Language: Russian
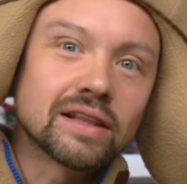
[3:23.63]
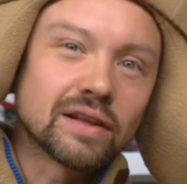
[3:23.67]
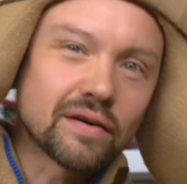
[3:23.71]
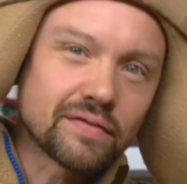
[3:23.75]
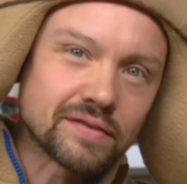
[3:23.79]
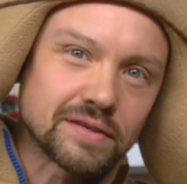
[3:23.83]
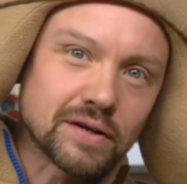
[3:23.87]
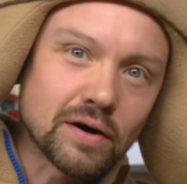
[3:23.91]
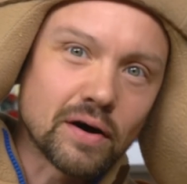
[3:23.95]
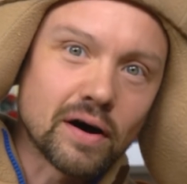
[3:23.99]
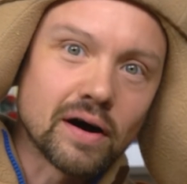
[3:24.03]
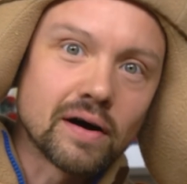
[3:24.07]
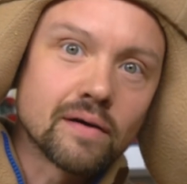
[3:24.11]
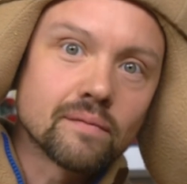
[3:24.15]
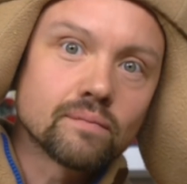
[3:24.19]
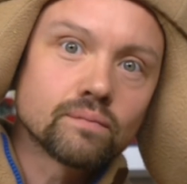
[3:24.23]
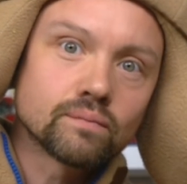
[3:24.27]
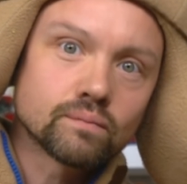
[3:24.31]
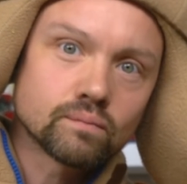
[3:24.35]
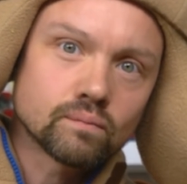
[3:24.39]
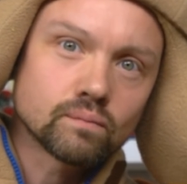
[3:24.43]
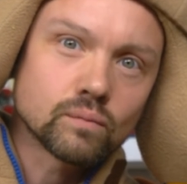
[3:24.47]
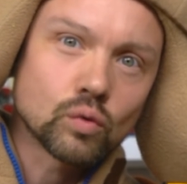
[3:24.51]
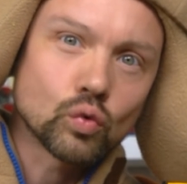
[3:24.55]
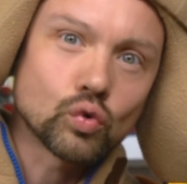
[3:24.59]
Ну все,
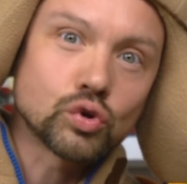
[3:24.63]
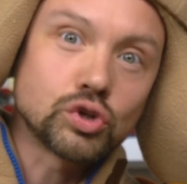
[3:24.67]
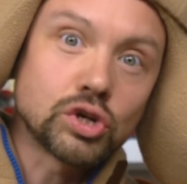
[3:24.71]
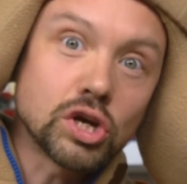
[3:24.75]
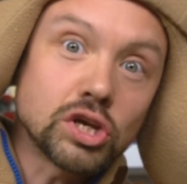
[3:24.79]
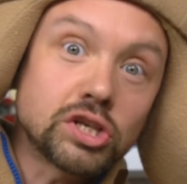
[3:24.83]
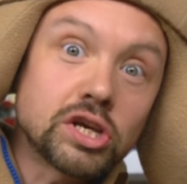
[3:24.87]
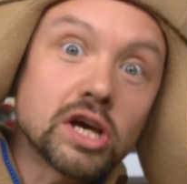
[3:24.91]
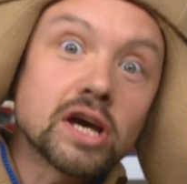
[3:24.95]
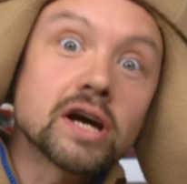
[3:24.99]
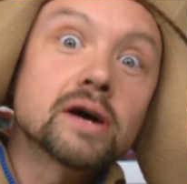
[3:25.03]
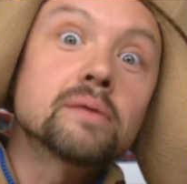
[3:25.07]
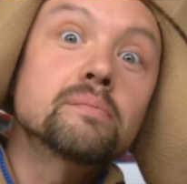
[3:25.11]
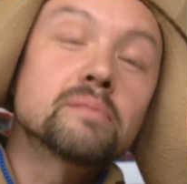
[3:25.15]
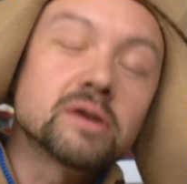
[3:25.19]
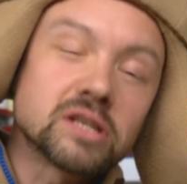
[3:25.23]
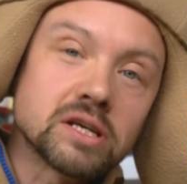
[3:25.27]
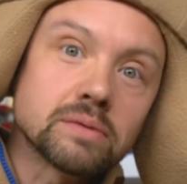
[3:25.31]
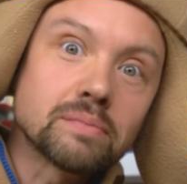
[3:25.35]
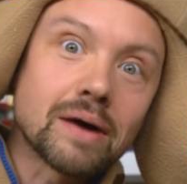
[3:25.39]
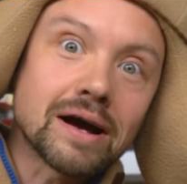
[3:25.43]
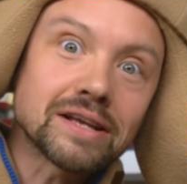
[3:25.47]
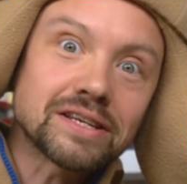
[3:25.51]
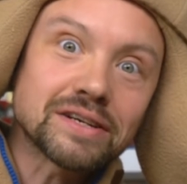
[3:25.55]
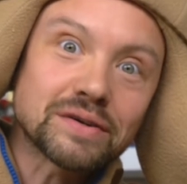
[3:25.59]
учите
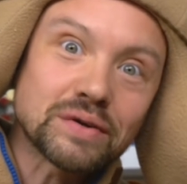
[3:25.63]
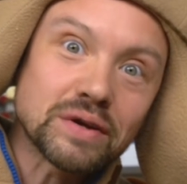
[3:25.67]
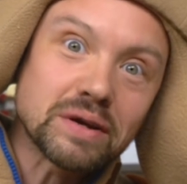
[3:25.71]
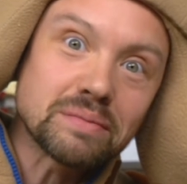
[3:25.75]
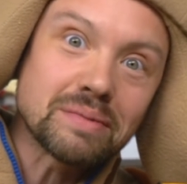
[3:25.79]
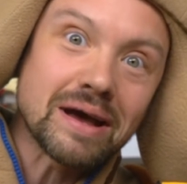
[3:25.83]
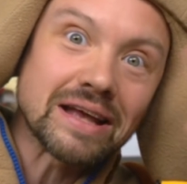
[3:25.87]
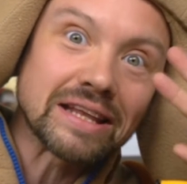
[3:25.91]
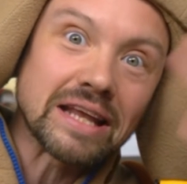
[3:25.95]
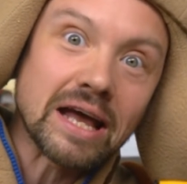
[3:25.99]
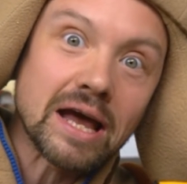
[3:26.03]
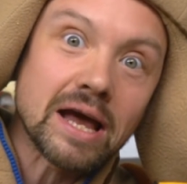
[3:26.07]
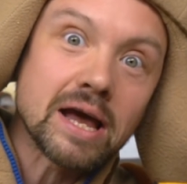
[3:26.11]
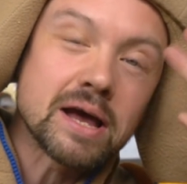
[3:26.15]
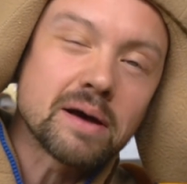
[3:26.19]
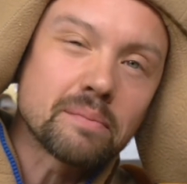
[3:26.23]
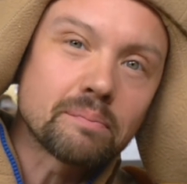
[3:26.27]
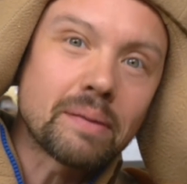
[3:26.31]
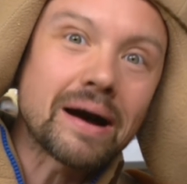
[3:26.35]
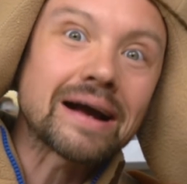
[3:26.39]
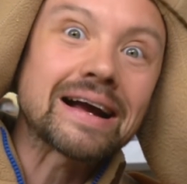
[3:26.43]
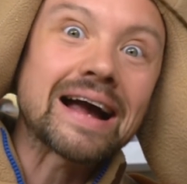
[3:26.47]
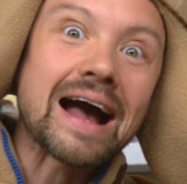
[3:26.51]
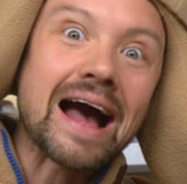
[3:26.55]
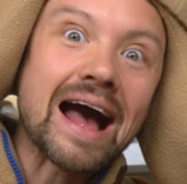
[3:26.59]
математику, ребята.
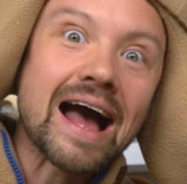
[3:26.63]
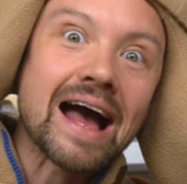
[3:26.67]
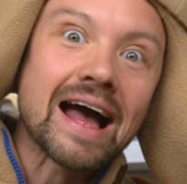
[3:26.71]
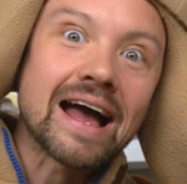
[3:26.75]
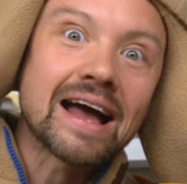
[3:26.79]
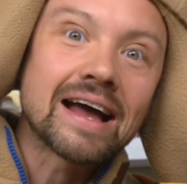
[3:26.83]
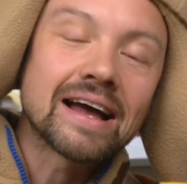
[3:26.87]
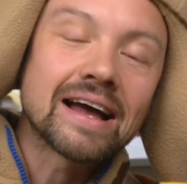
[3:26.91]
Пока.